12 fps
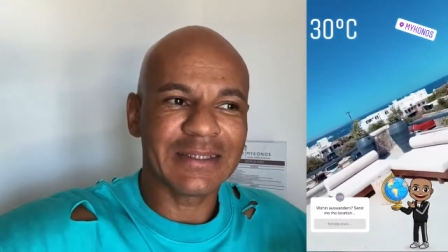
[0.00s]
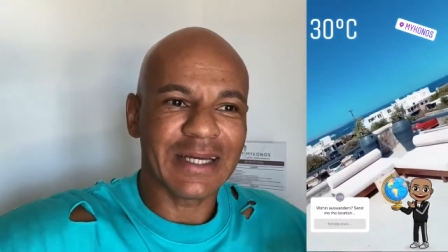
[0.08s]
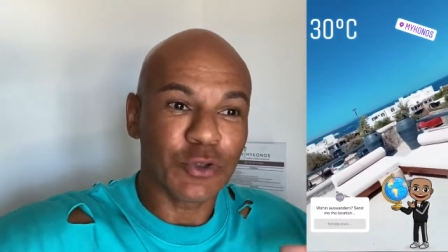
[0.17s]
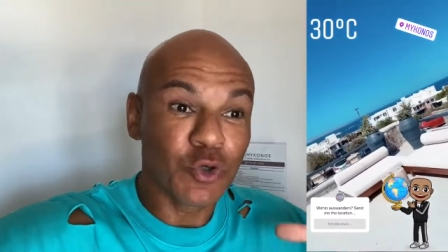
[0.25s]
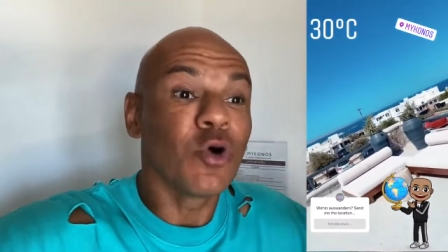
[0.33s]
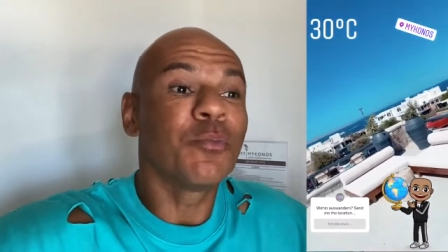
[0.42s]

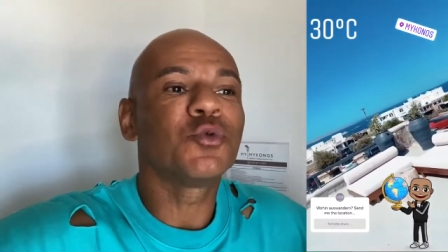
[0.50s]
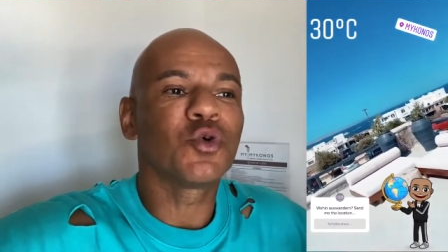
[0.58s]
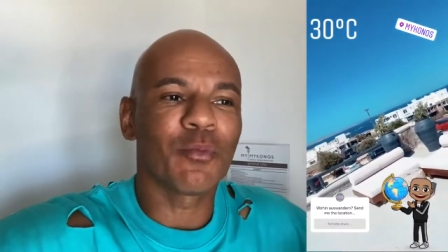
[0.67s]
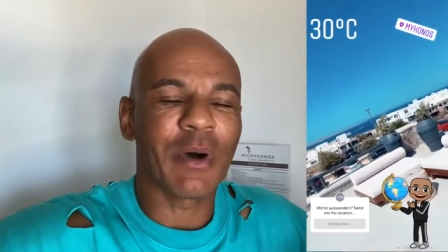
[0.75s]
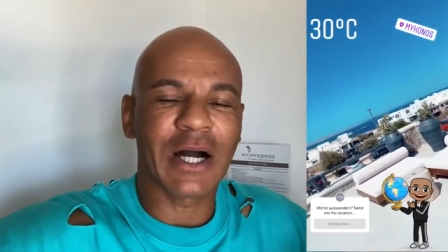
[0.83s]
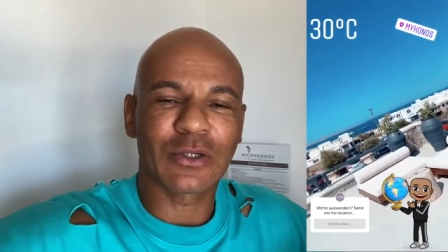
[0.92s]
der
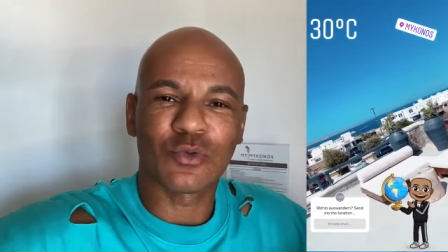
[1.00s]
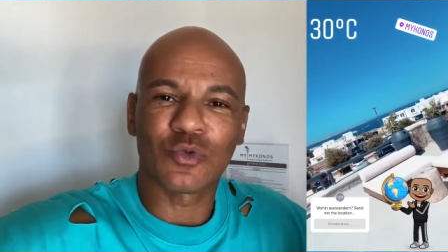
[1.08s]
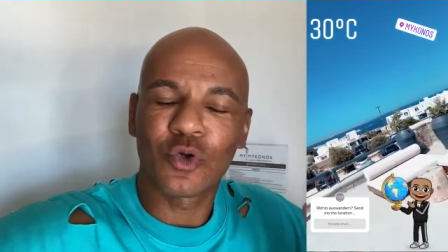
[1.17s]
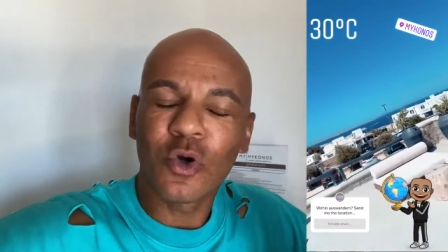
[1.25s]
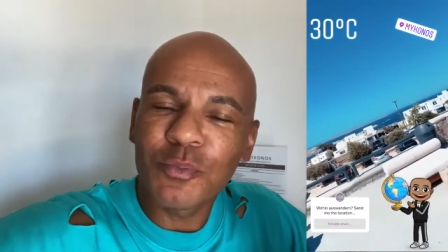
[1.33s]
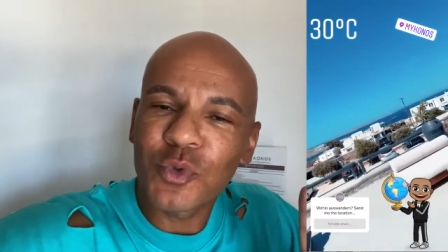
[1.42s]
Kryptomarkt, und
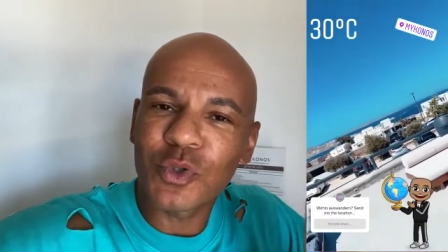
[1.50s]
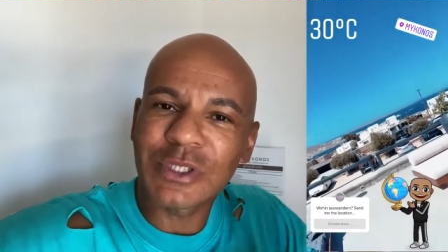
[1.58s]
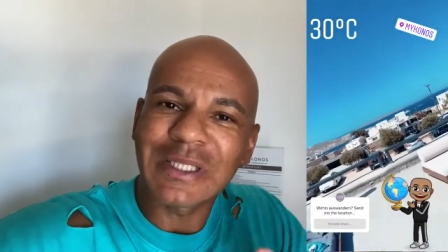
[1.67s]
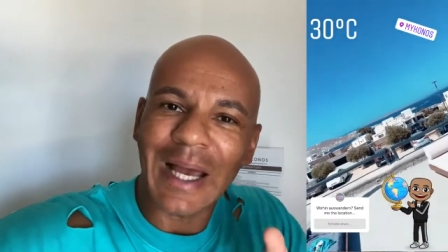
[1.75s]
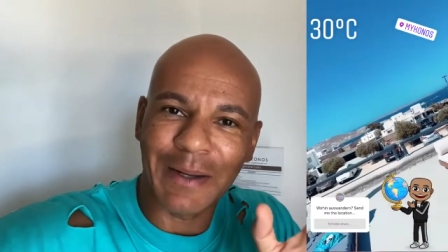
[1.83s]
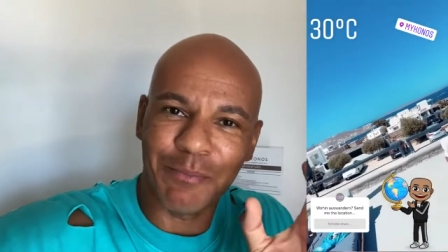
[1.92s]
Krypto
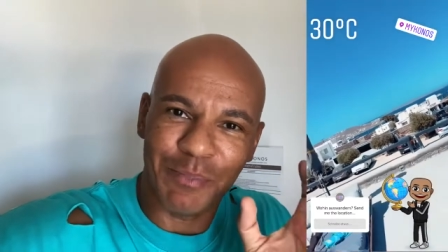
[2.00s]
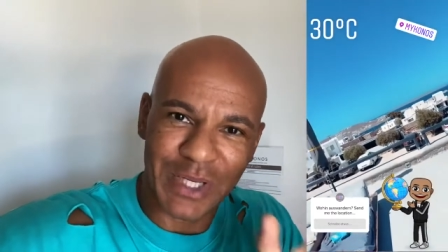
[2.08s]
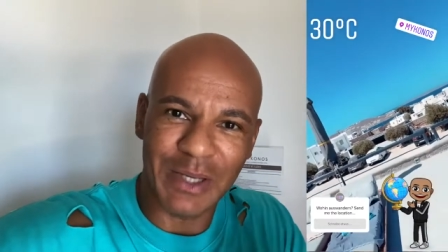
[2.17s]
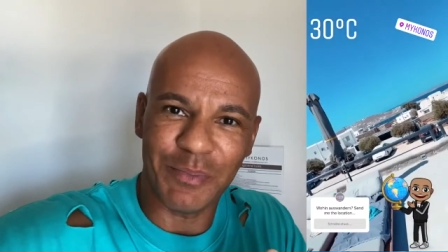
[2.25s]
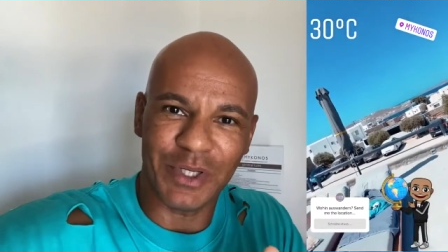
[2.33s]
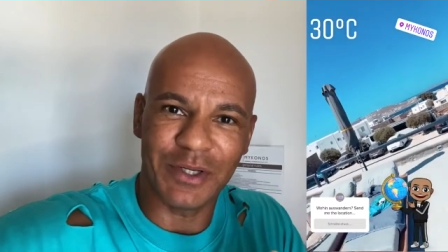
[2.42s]
ist ein
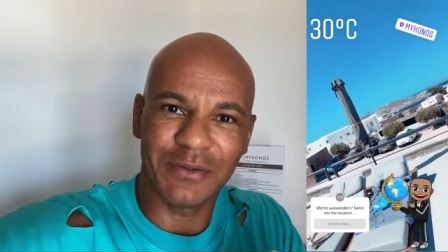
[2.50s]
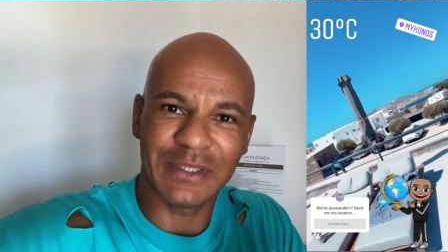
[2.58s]
Baby,